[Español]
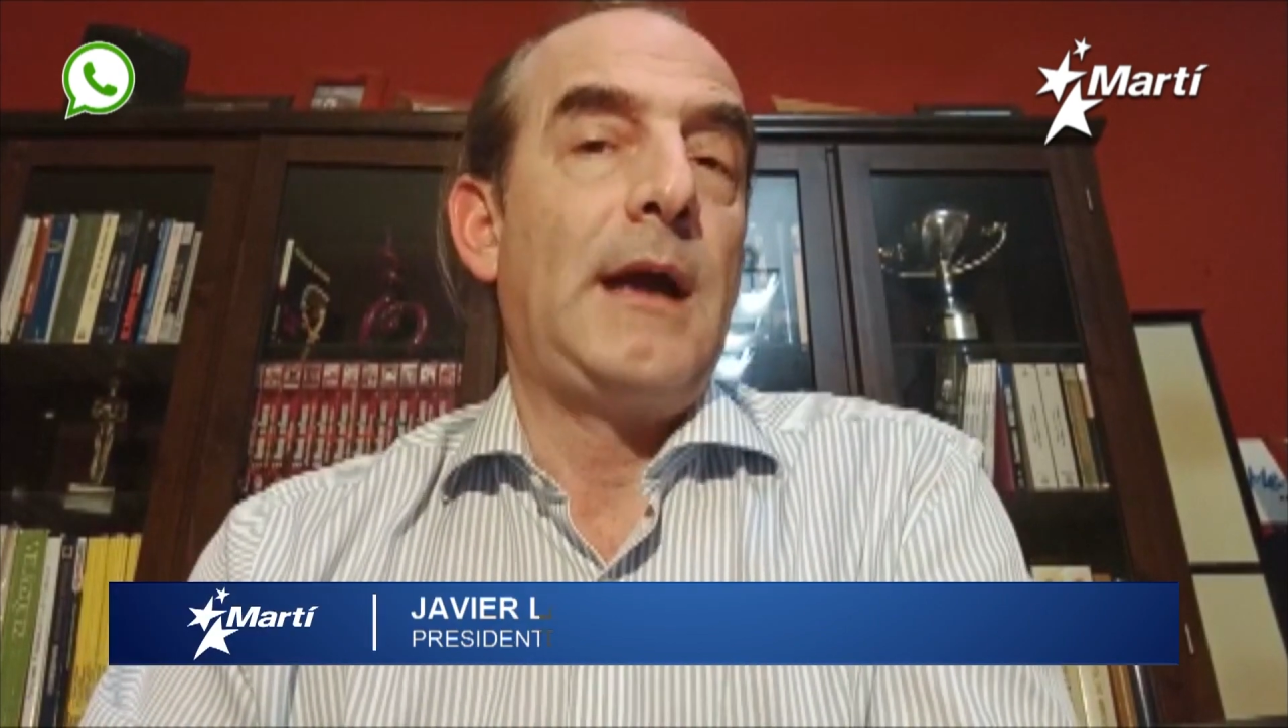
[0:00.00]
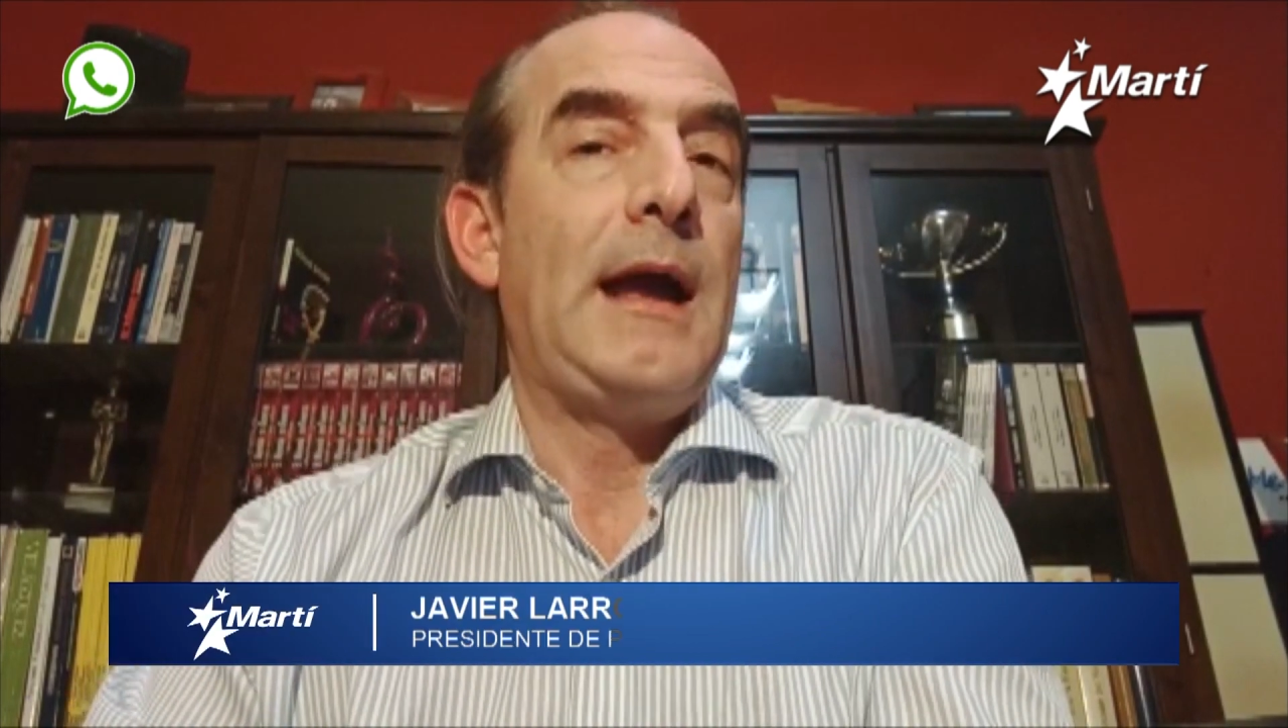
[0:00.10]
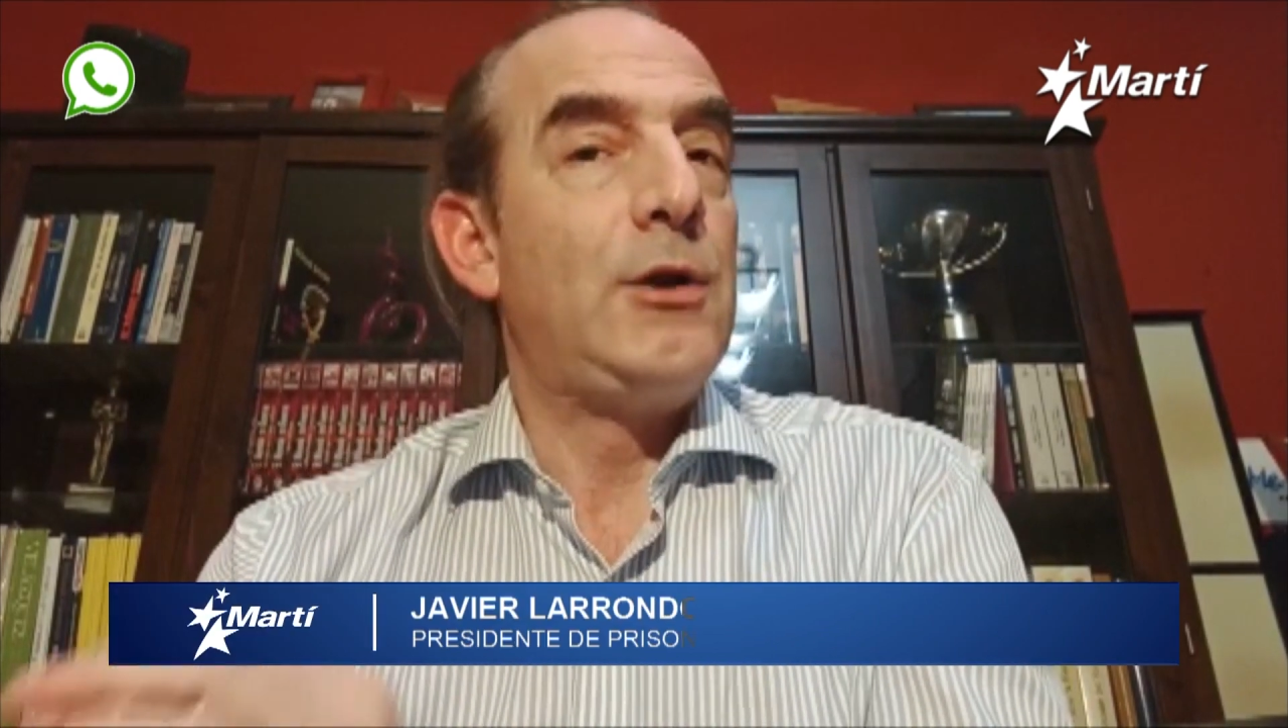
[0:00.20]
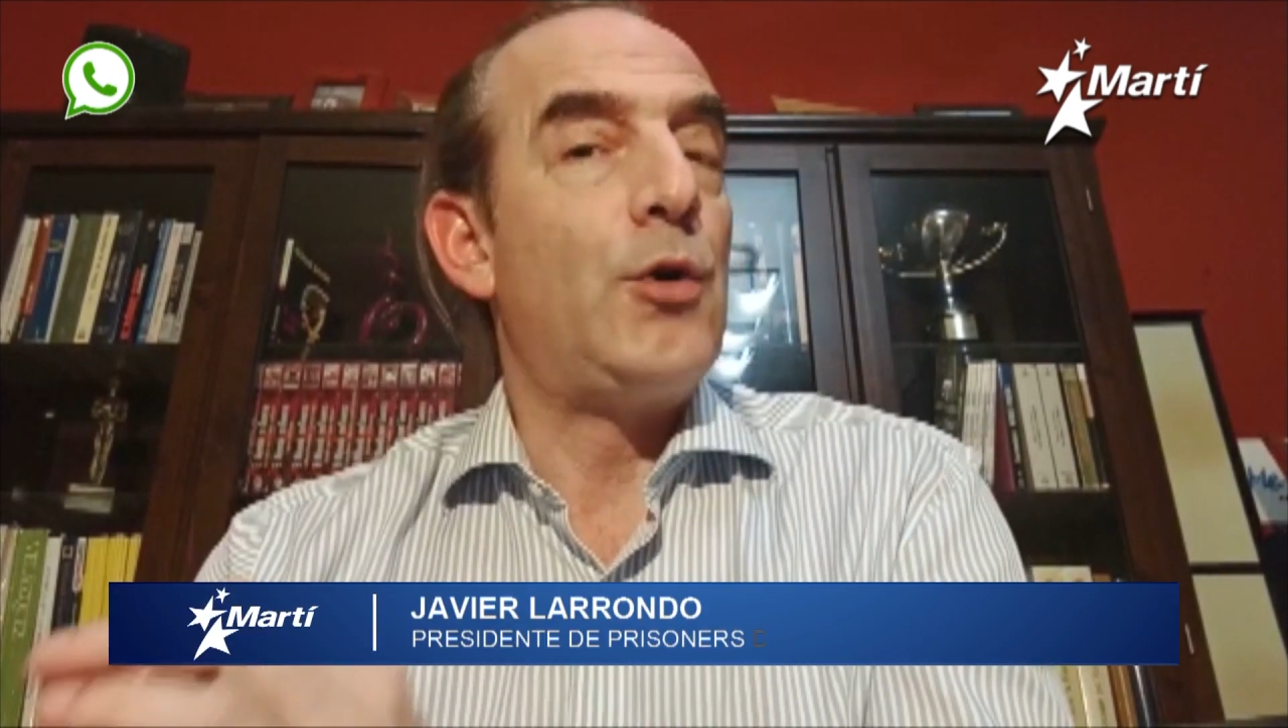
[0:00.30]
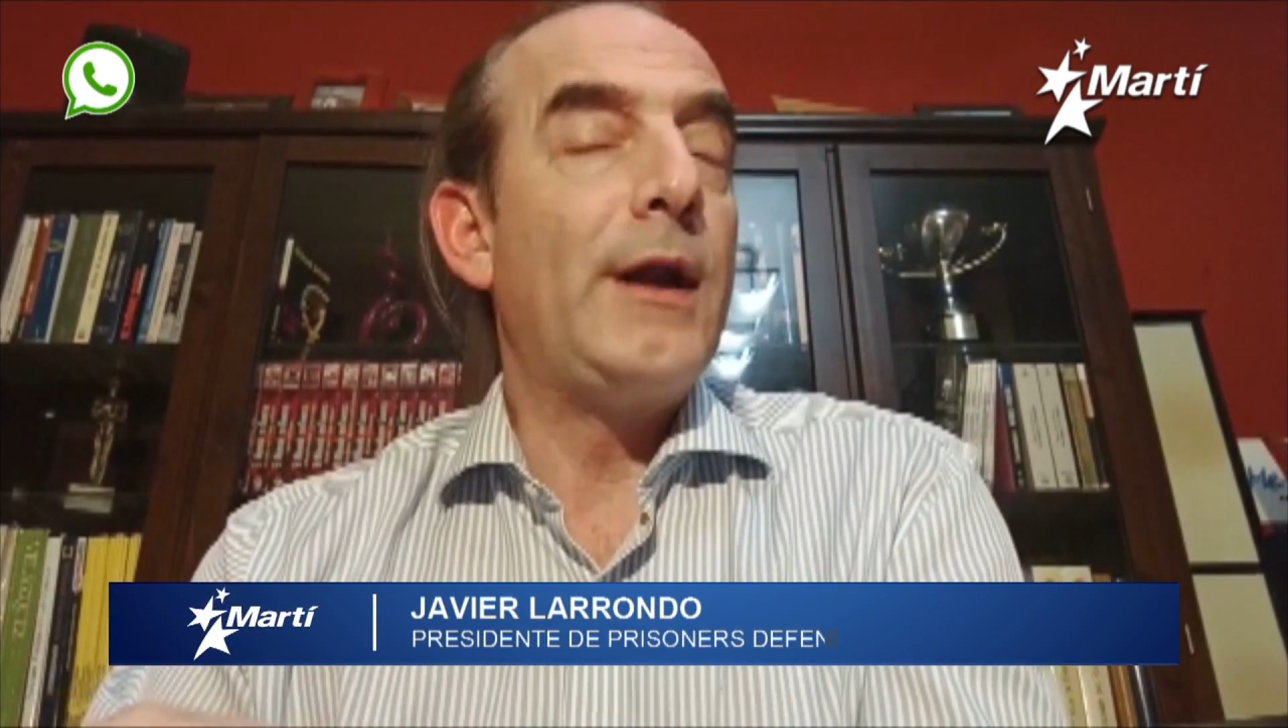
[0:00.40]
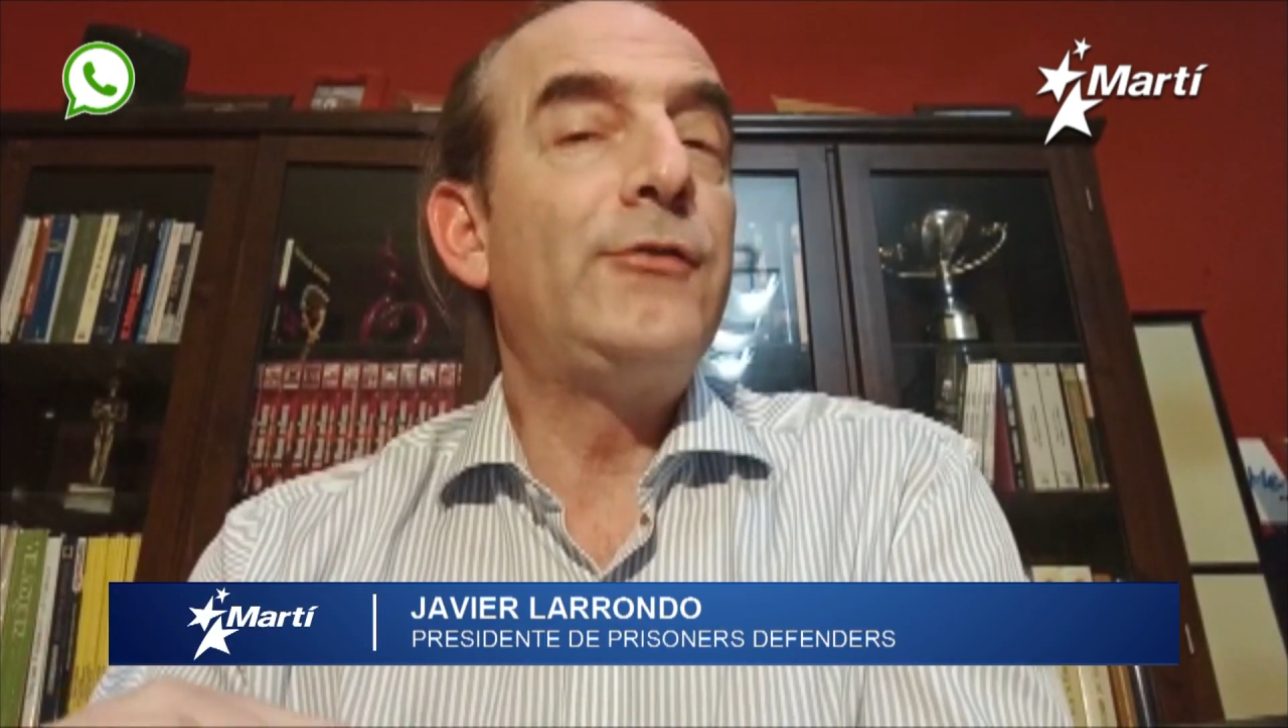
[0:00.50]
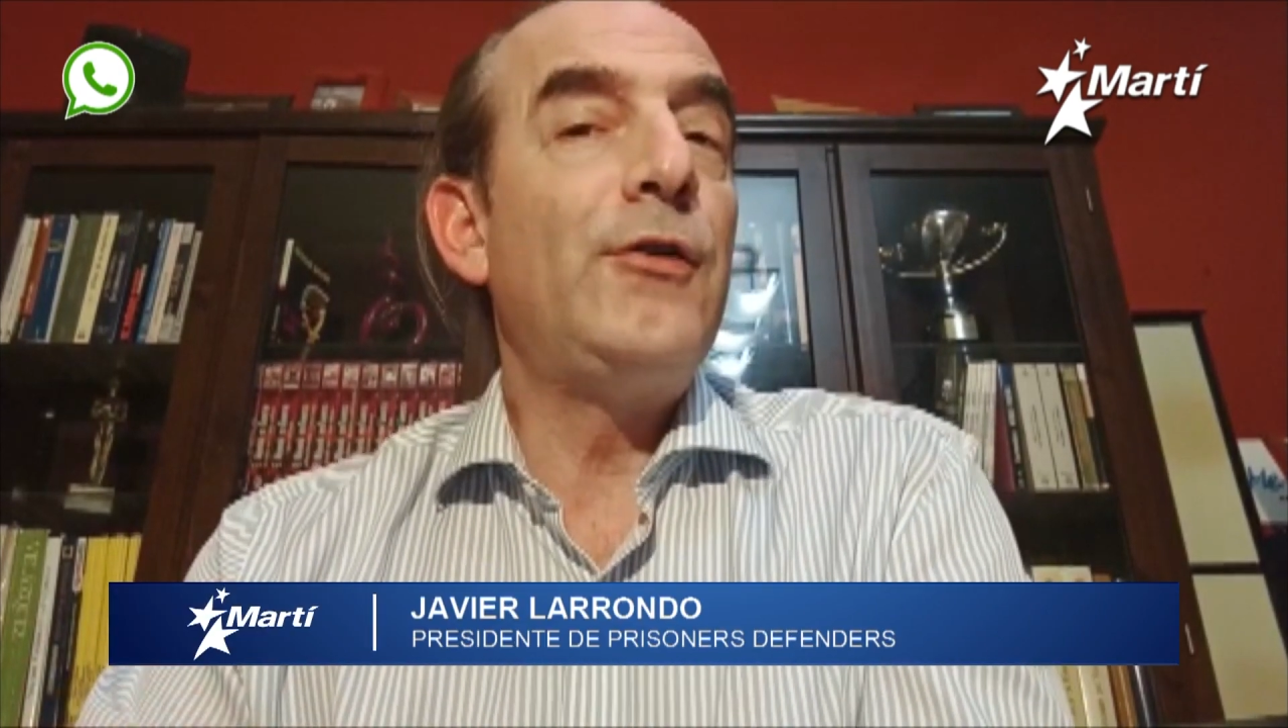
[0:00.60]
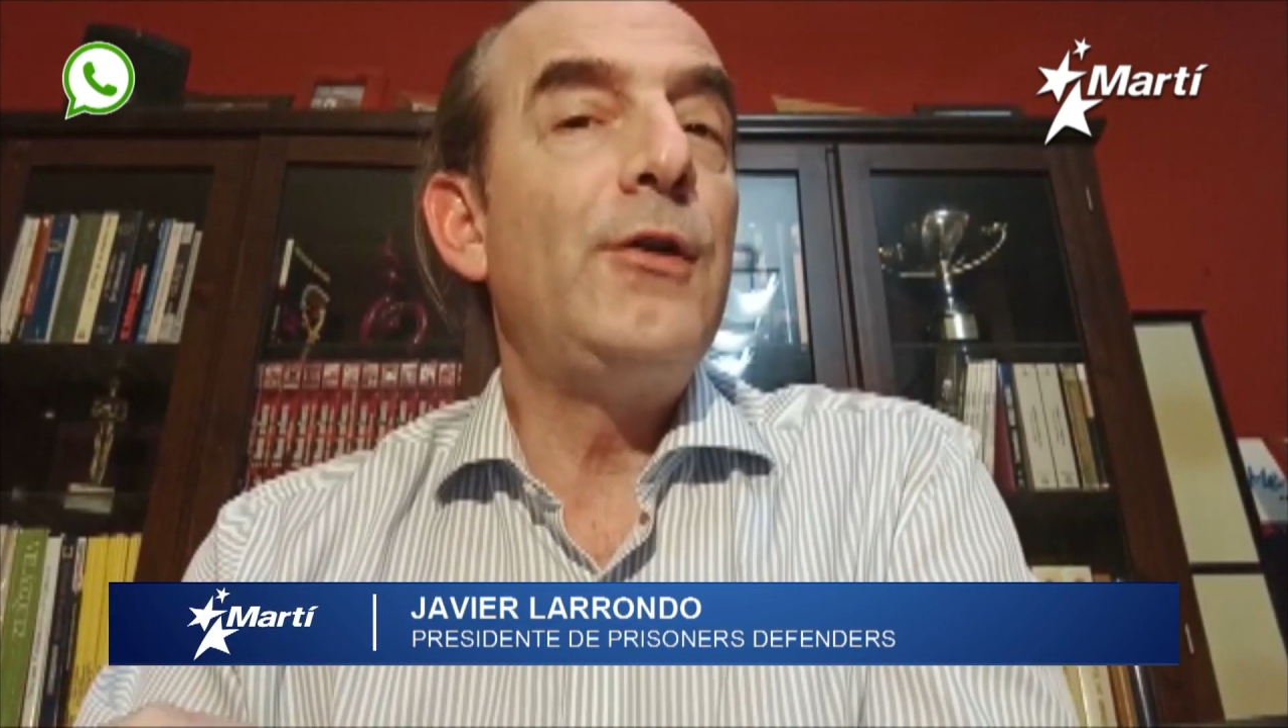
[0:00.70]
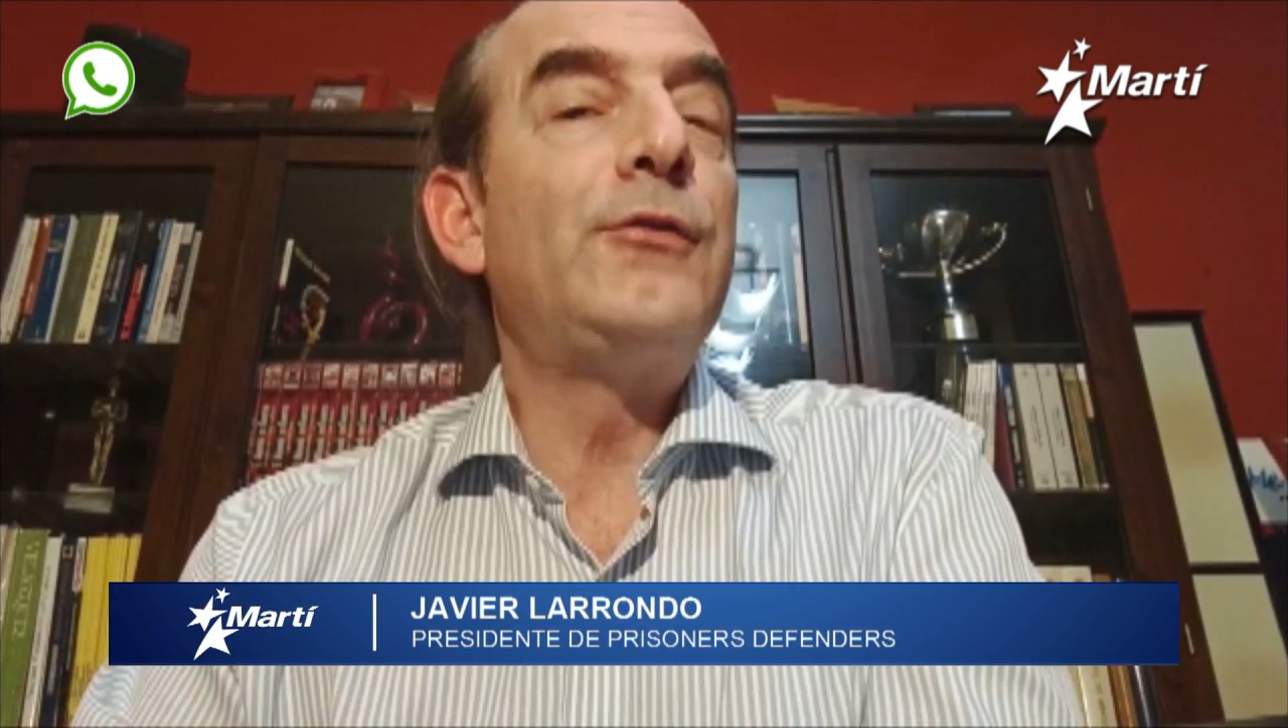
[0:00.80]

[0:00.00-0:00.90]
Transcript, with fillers: el Congreso de